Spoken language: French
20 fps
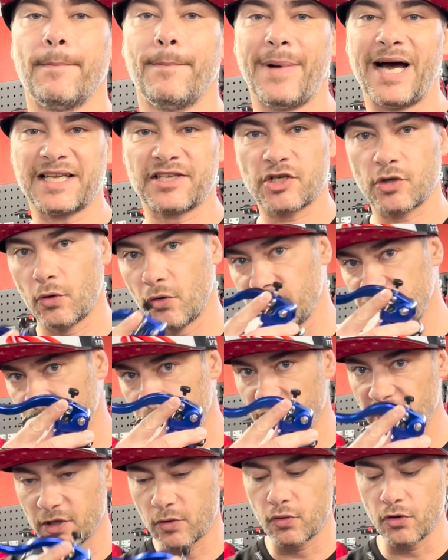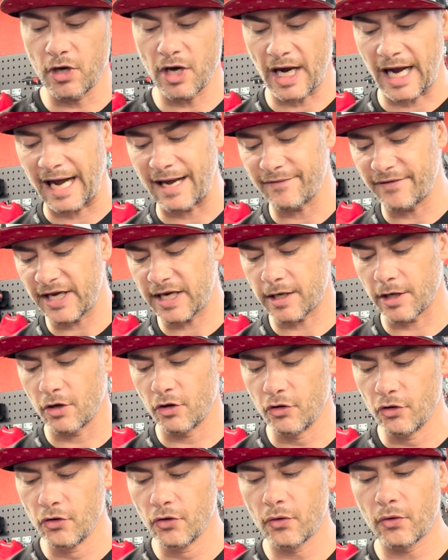matchent au niveau des couleurs avec
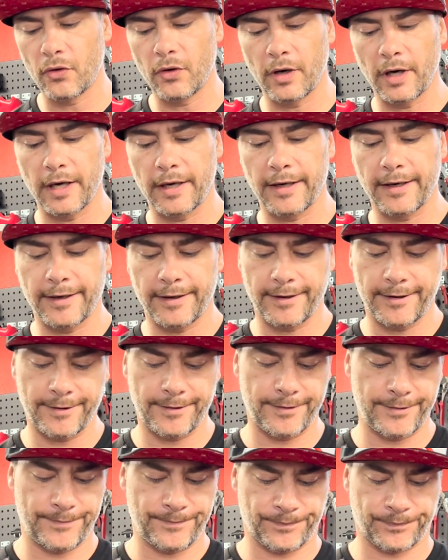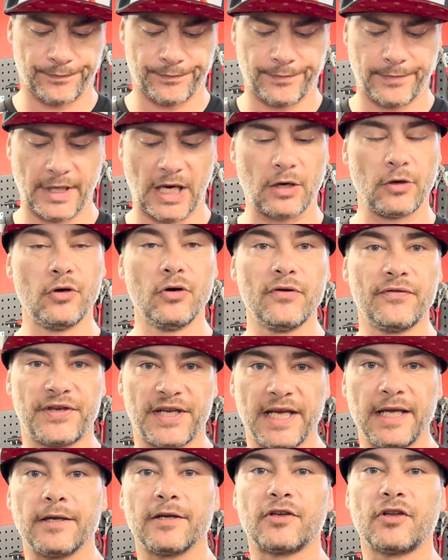nos
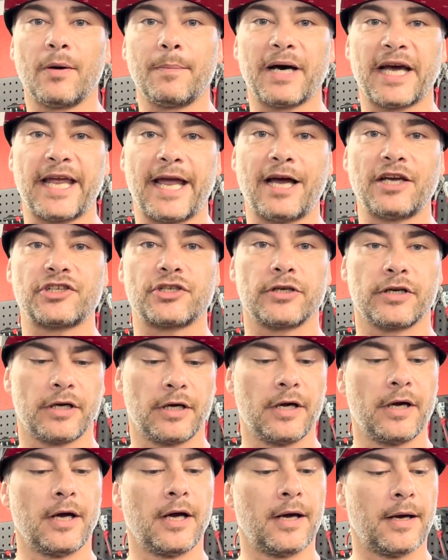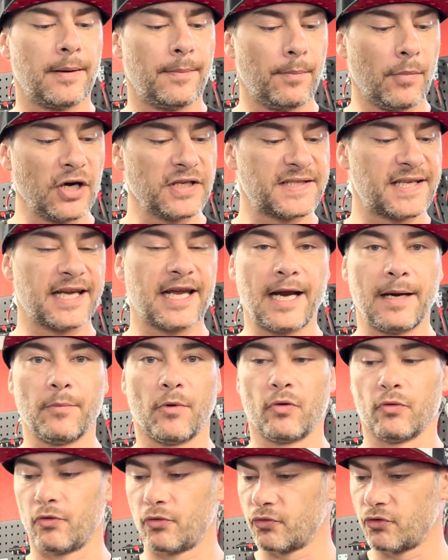leviers d'embrayage Most
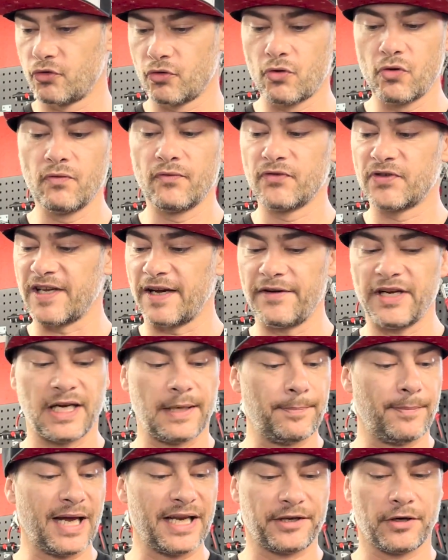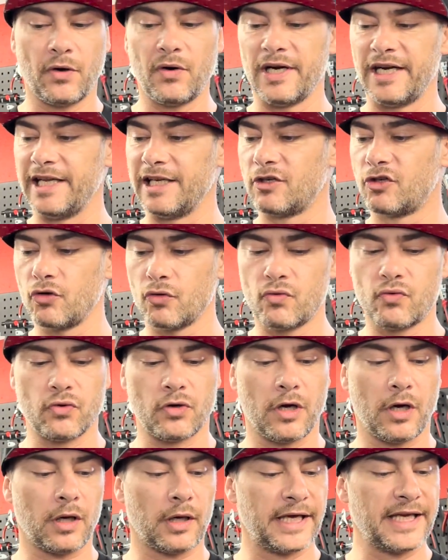également. Donc du coup, vous avez maintenant les deux
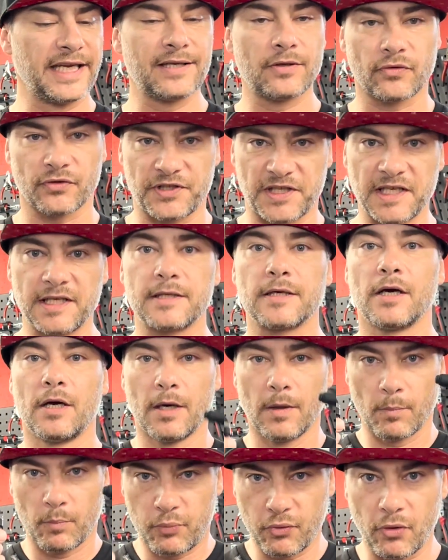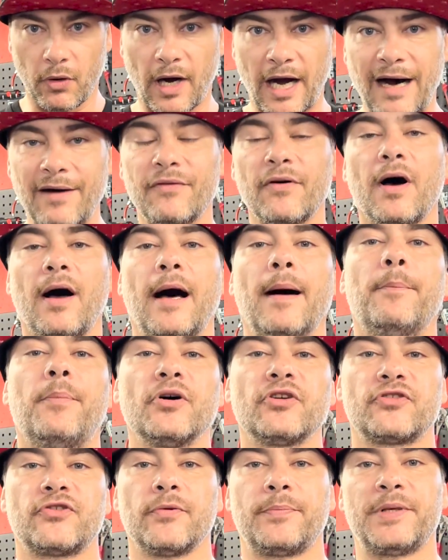couleurs identiques pour avoir un
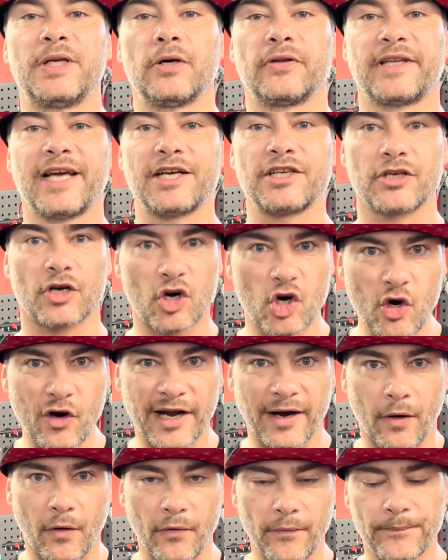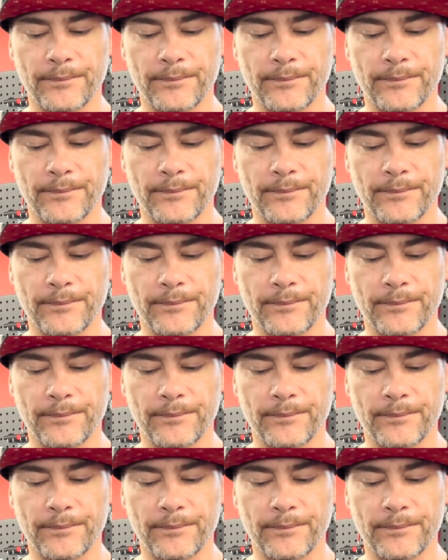poste de pilotage cohérent.